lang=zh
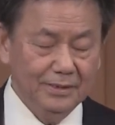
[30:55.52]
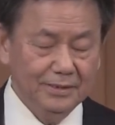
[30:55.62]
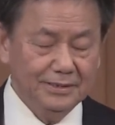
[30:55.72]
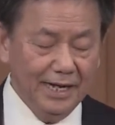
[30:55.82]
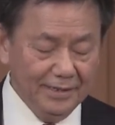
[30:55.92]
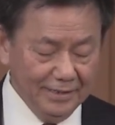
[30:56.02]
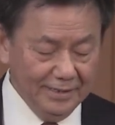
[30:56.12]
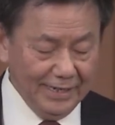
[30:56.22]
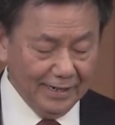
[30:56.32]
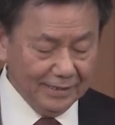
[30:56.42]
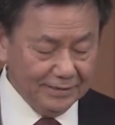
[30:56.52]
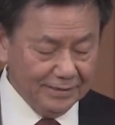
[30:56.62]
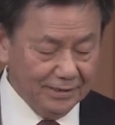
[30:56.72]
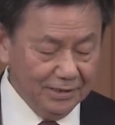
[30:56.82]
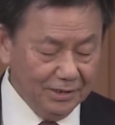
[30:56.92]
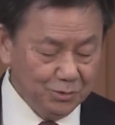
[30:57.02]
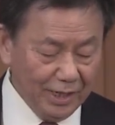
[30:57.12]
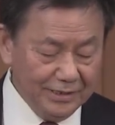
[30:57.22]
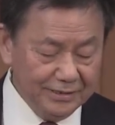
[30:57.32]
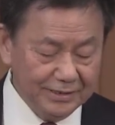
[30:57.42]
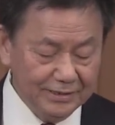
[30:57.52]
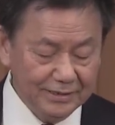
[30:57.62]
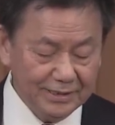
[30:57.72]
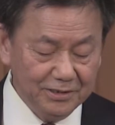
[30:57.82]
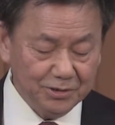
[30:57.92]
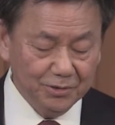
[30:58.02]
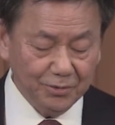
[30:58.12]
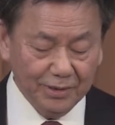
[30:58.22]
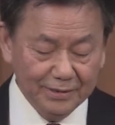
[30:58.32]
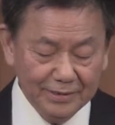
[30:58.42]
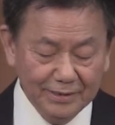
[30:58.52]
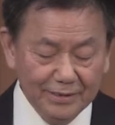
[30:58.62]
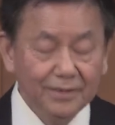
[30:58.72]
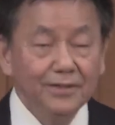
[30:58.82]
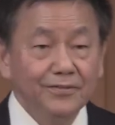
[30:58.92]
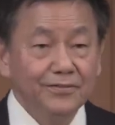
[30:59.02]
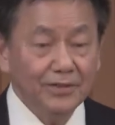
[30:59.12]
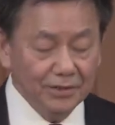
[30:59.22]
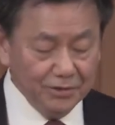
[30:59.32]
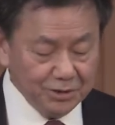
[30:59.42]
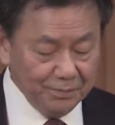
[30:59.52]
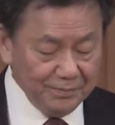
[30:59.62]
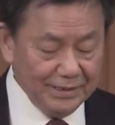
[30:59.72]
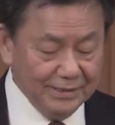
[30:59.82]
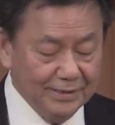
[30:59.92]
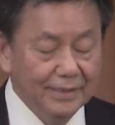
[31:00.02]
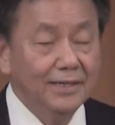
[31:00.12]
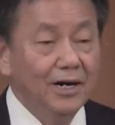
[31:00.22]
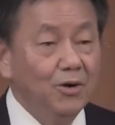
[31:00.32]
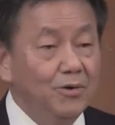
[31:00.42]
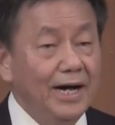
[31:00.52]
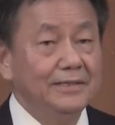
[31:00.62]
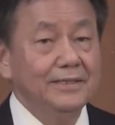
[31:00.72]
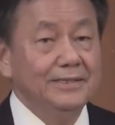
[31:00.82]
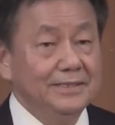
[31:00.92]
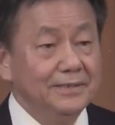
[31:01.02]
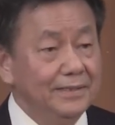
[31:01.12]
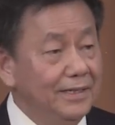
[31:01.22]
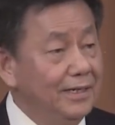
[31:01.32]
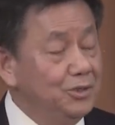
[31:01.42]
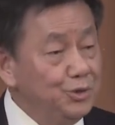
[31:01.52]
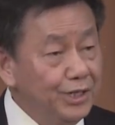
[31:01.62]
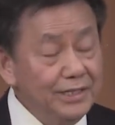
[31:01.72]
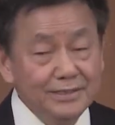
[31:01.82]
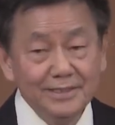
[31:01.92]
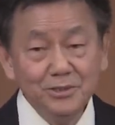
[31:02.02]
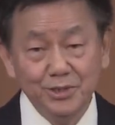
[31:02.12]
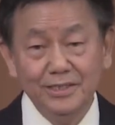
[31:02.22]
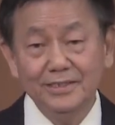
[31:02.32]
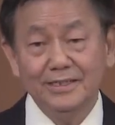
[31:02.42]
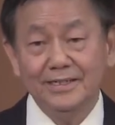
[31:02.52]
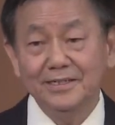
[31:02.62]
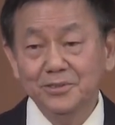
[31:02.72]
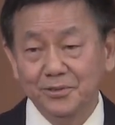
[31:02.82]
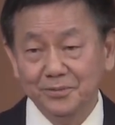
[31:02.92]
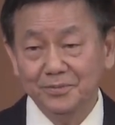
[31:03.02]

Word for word: 加勒两个是专心跟从我，follows me wholeheartedly，全心全意的跟从。